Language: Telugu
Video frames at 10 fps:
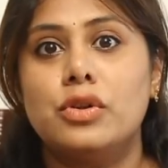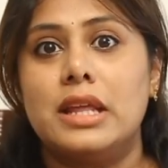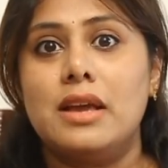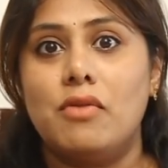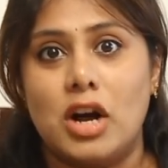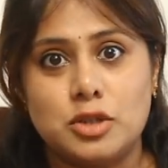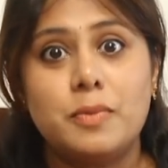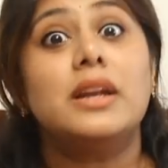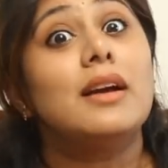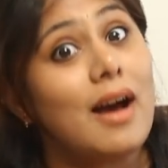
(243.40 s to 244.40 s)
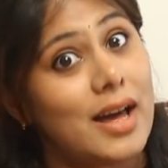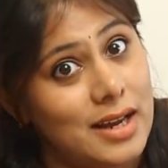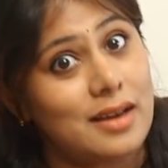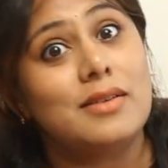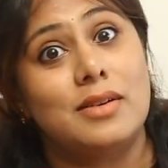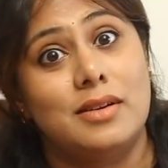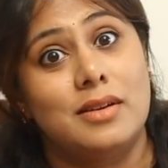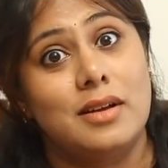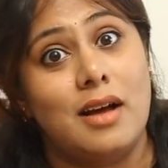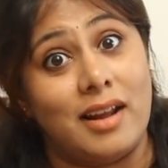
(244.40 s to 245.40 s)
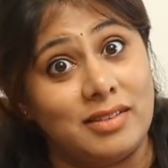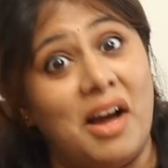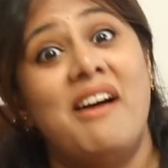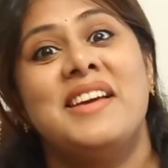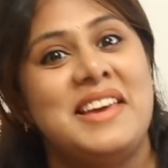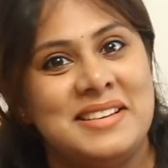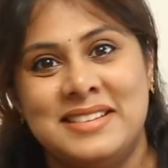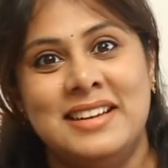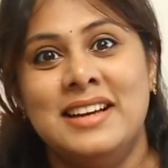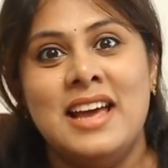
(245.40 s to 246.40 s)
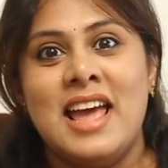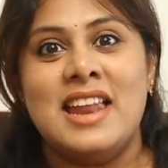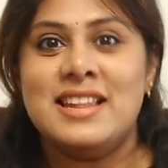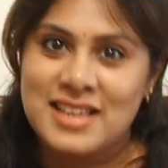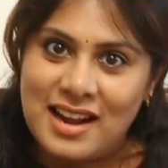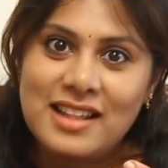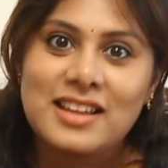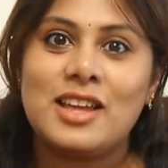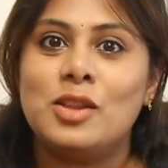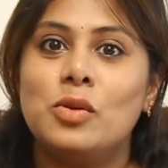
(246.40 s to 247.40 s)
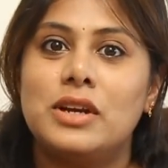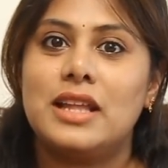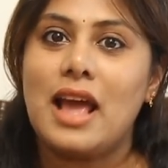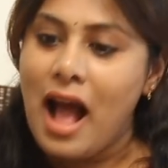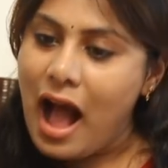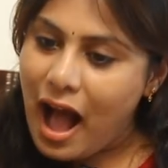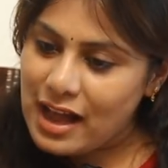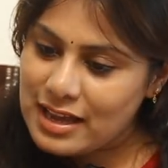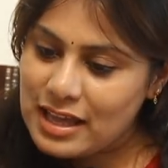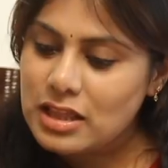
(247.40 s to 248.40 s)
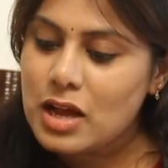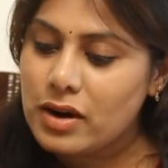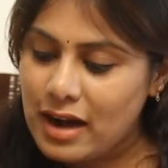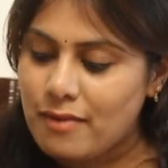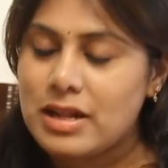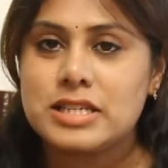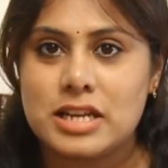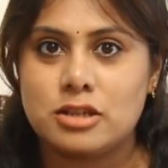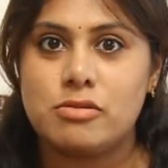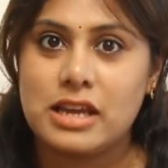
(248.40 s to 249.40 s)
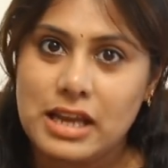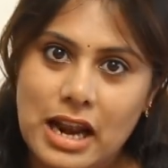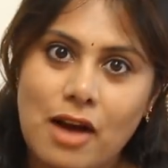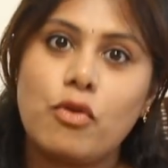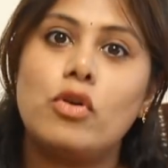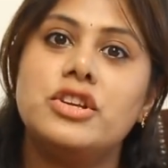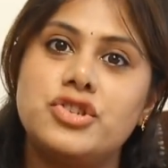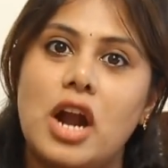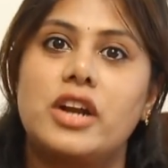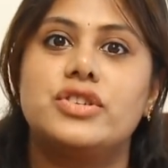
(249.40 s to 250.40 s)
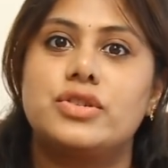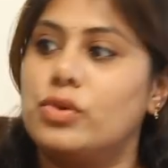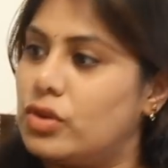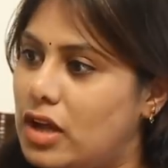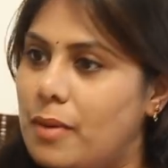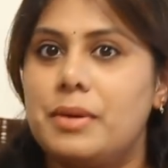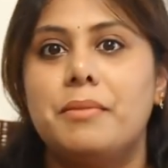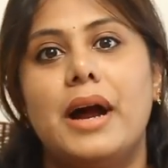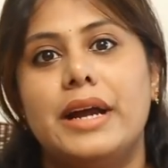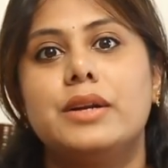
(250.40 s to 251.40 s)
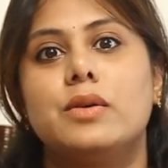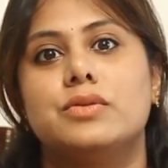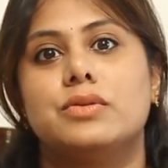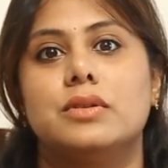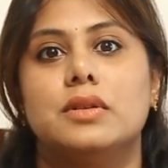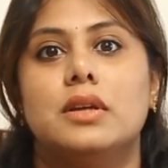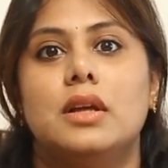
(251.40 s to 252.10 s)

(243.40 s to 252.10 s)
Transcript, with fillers: ఉంటుంది వాచ్మెన్ గారి అర్ధాంగి ఎన్నిసార్లు అది కింద ఉంటుంది ఆ కింద రావాల్సిన స్విగ్గీ నా ఫోన్ నుంచి ఆర్డర్ చేసుకుంటుంది కాబట్టి మా ఇంటికి వస్తుంది